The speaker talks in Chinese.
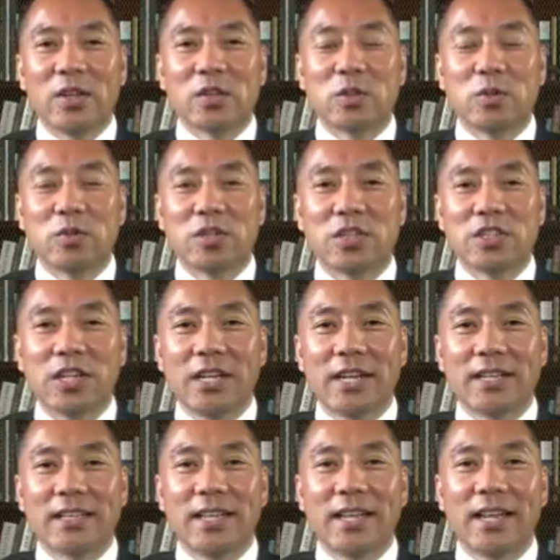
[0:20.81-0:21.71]
同时，这
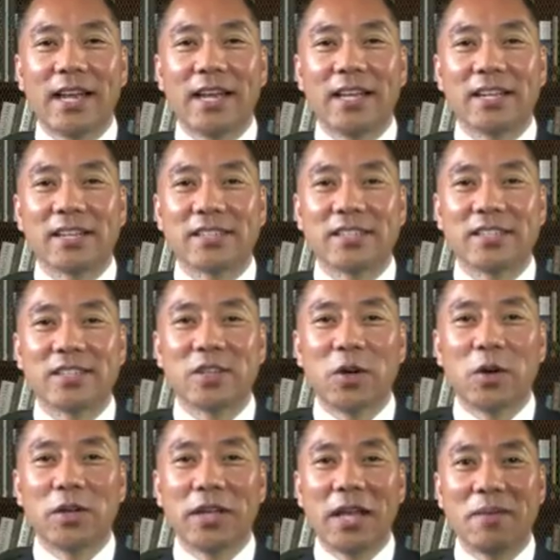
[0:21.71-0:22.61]
两天来也是
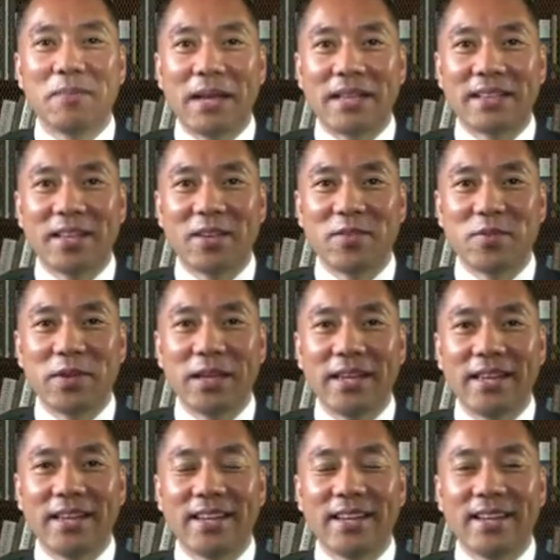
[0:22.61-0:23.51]
谣言满天
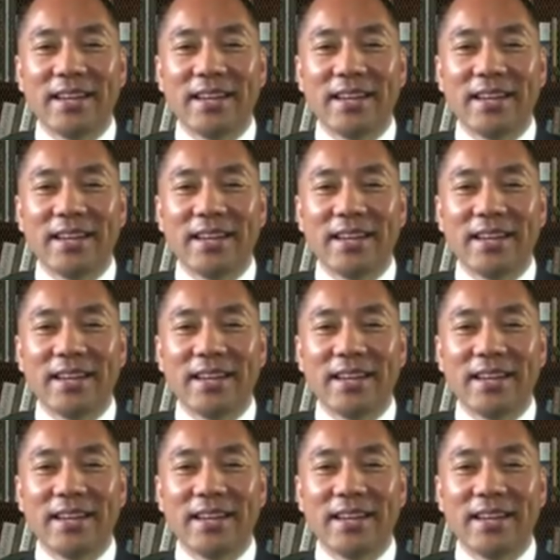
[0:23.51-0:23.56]
飞